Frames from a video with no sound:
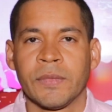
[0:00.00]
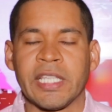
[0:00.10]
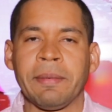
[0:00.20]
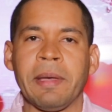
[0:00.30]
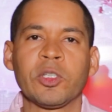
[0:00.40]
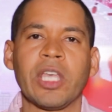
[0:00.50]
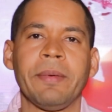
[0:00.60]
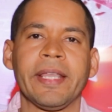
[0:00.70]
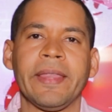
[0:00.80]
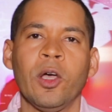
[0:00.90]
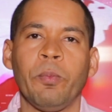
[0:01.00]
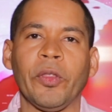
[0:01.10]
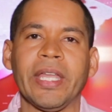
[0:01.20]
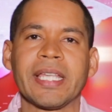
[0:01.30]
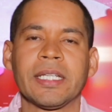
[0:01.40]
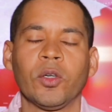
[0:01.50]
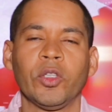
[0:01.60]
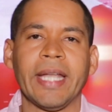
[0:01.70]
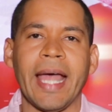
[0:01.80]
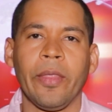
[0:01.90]
Sabemos que Verdejo podría ser
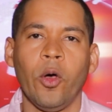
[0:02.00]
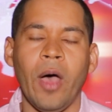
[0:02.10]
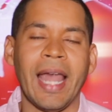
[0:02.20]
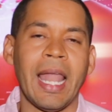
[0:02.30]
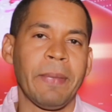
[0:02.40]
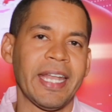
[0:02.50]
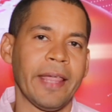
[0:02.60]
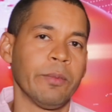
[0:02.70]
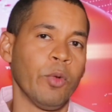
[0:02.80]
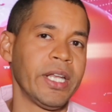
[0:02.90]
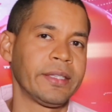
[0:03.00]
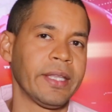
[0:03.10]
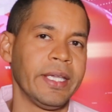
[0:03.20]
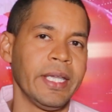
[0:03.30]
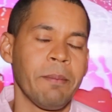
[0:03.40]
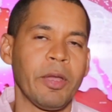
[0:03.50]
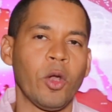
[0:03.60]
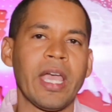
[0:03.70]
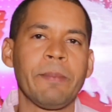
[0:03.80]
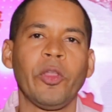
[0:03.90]
condenado a la pena de muerte,
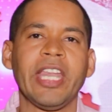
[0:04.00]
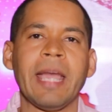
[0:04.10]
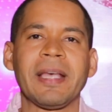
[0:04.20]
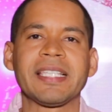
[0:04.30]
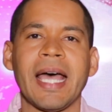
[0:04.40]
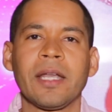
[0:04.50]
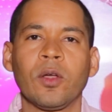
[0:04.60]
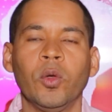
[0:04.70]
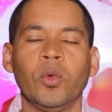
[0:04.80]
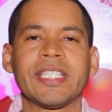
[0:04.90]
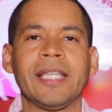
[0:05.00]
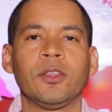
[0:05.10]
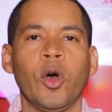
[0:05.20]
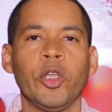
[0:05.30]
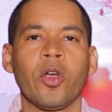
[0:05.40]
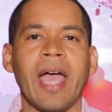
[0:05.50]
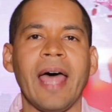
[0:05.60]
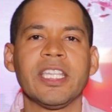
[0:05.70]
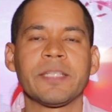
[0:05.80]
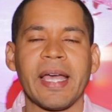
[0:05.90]
pero ¿qué podría pasar con Luis Antonio
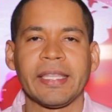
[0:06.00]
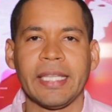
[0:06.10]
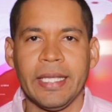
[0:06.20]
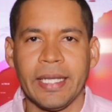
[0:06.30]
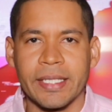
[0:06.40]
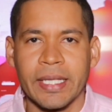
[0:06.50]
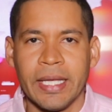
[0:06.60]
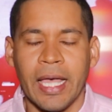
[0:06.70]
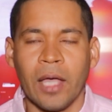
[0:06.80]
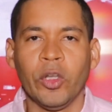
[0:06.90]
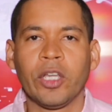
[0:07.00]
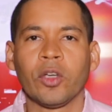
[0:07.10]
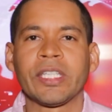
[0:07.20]
Cádiz Martínez, el único